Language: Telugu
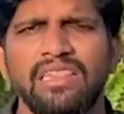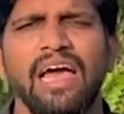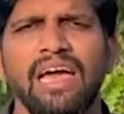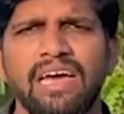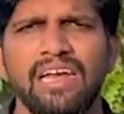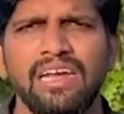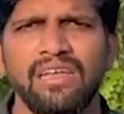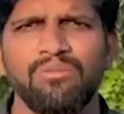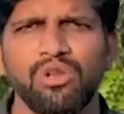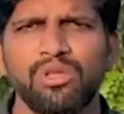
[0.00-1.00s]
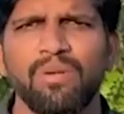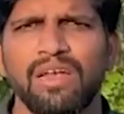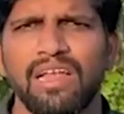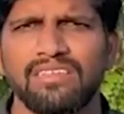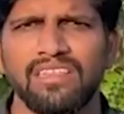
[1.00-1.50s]
దయాకర్ రెడ్డి మృతి
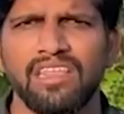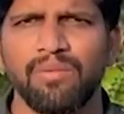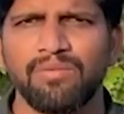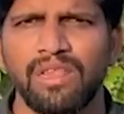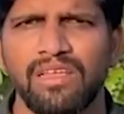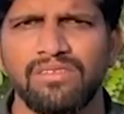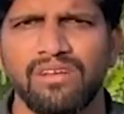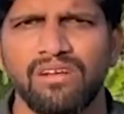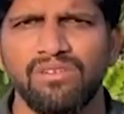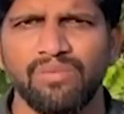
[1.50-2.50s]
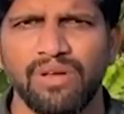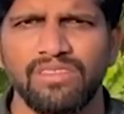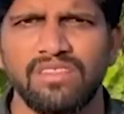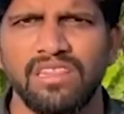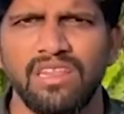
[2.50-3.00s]
పట్ల సంతాపం తెలియజేస్తున్నటువంటి
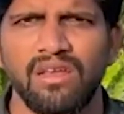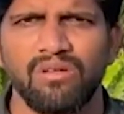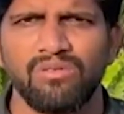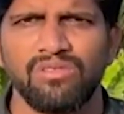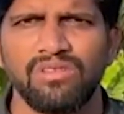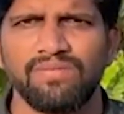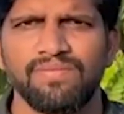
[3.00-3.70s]
పరిస్థితి అయితే ఉంది